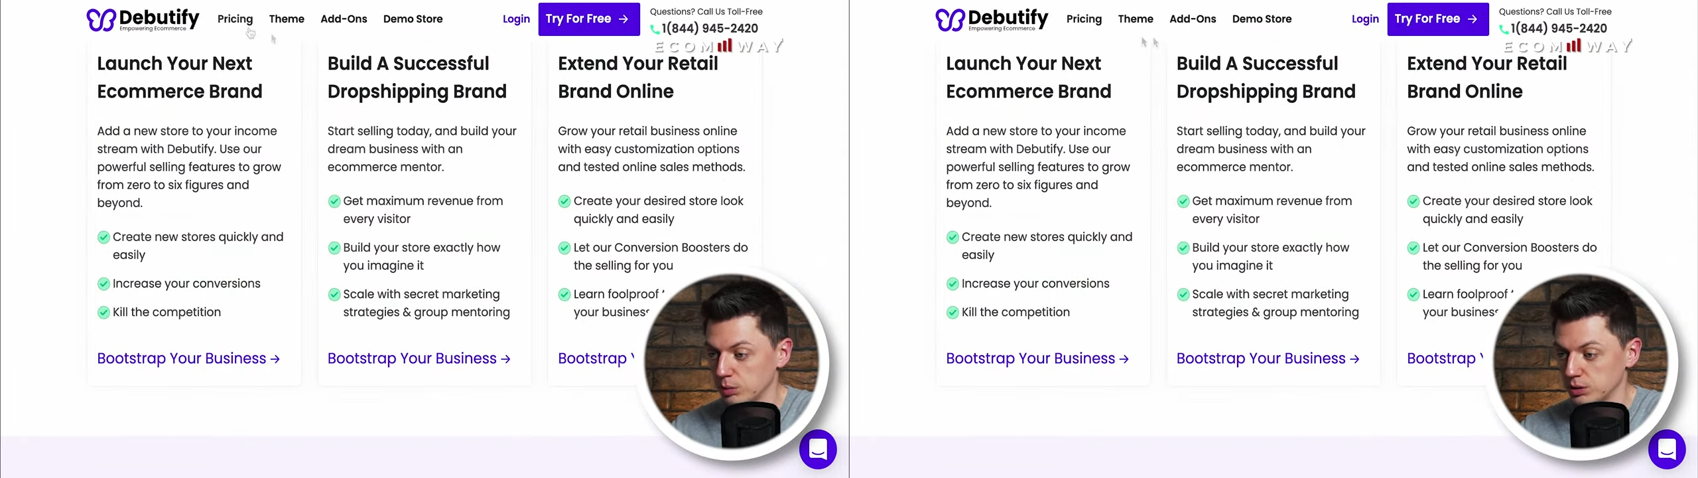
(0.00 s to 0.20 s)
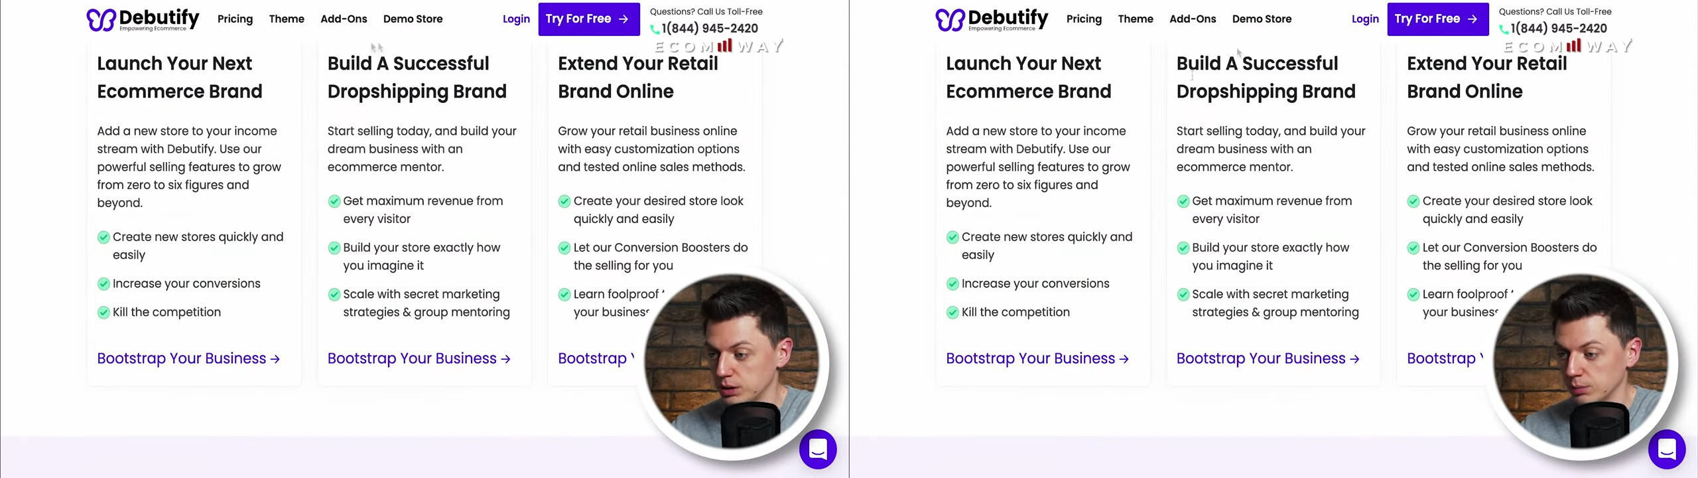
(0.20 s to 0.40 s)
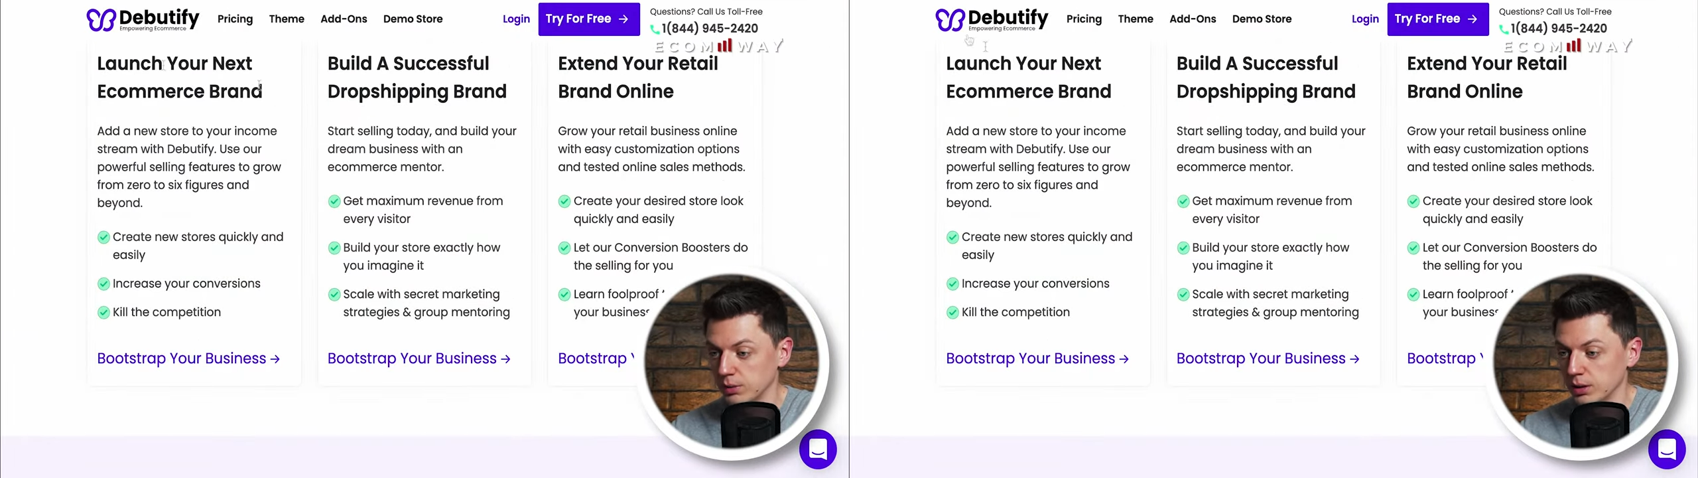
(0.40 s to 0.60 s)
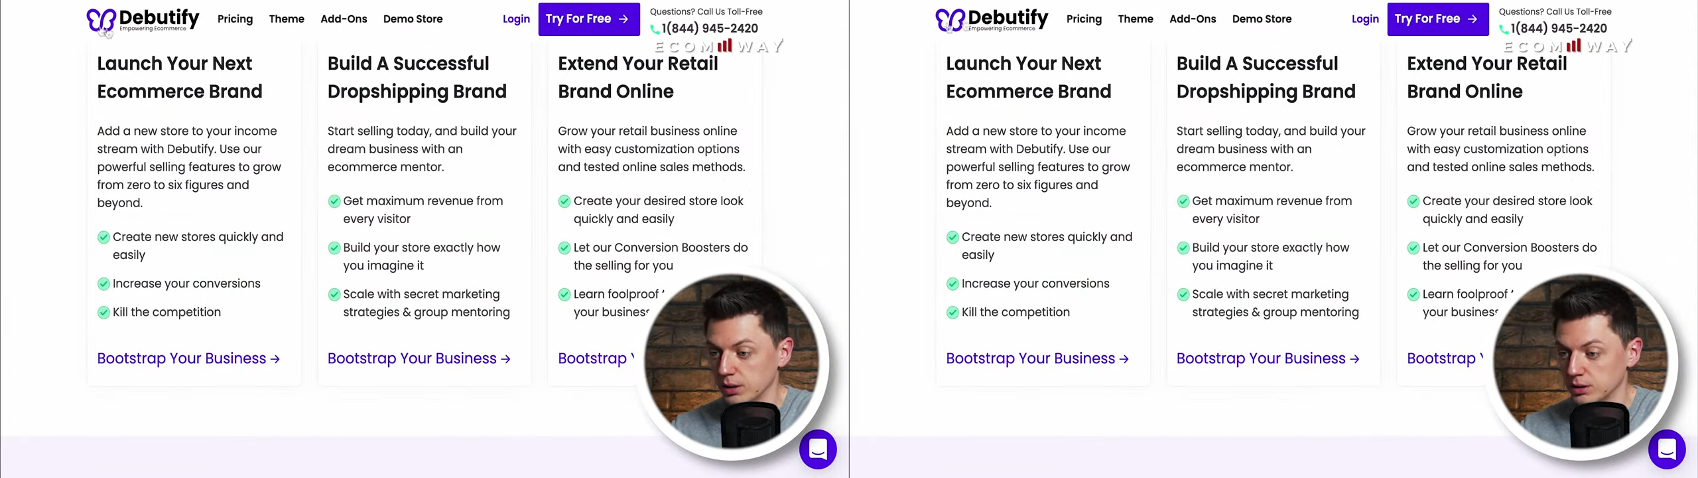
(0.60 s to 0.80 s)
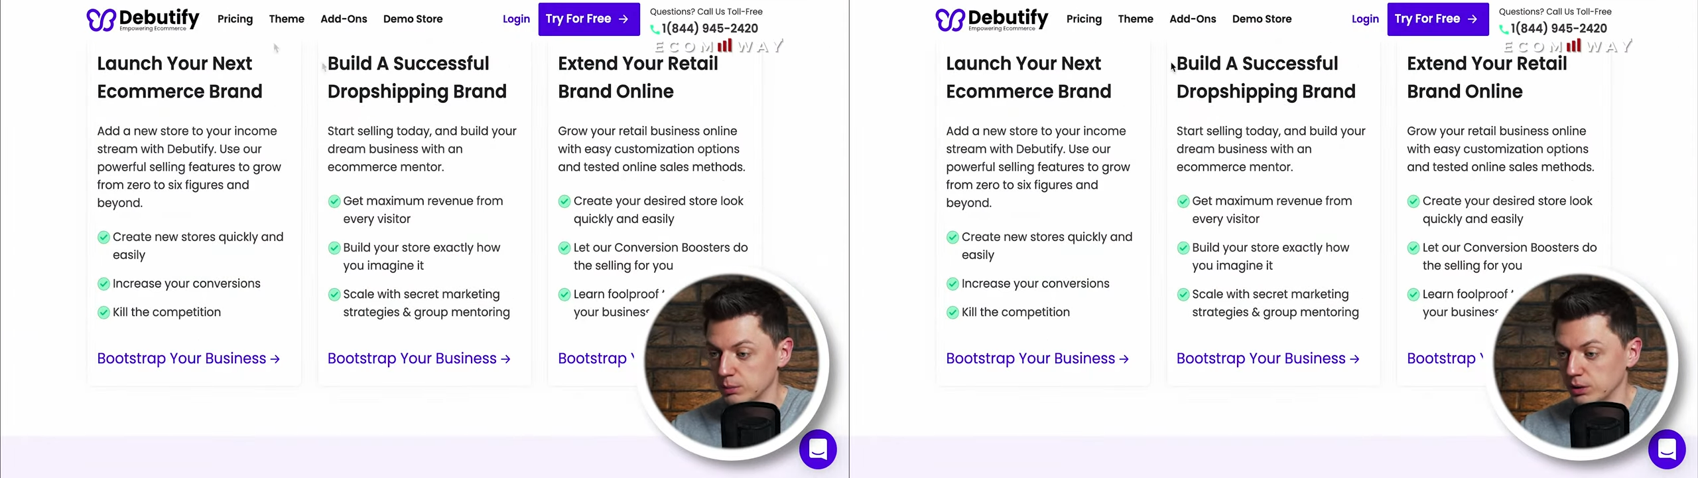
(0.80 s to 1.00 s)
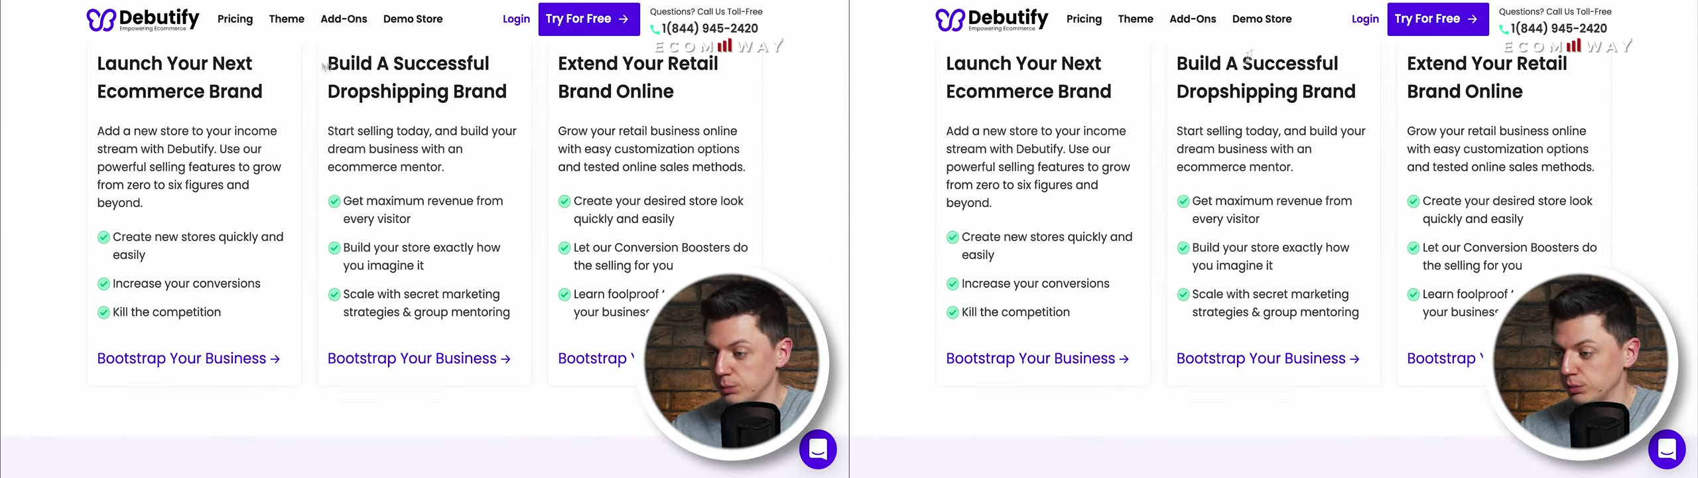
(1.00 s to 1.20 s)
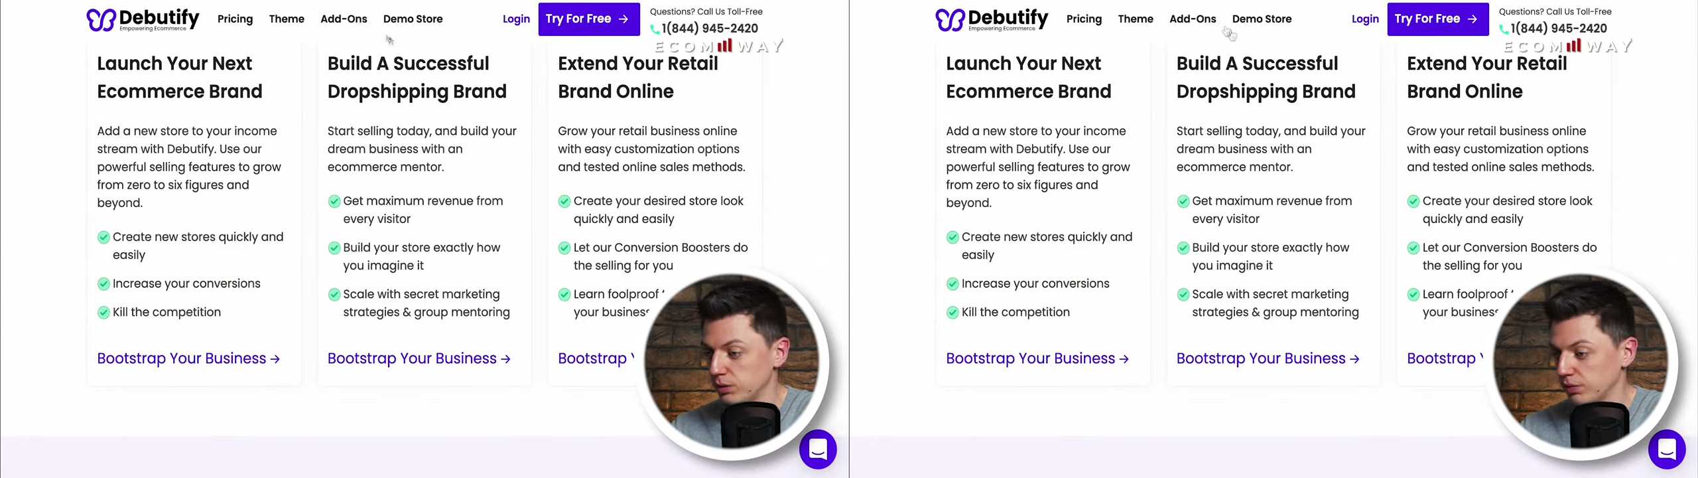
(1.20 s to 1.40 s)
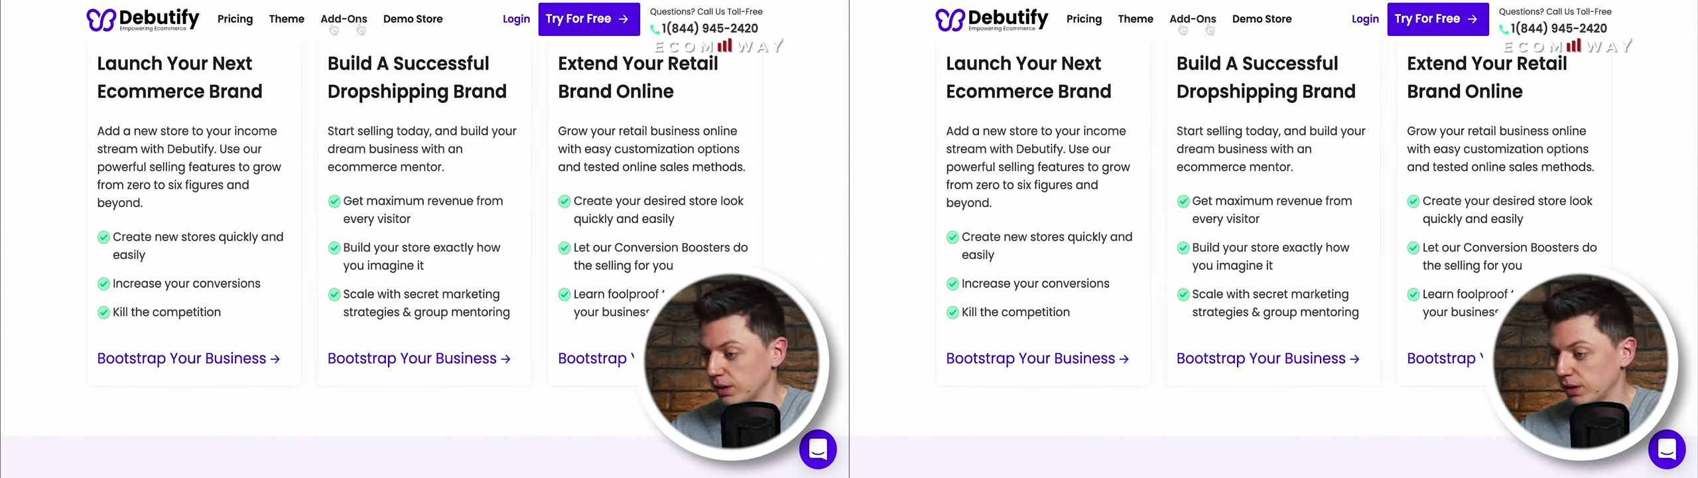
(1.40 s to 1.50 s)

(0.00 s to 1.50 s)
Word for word: z tym, z tym The Beautify.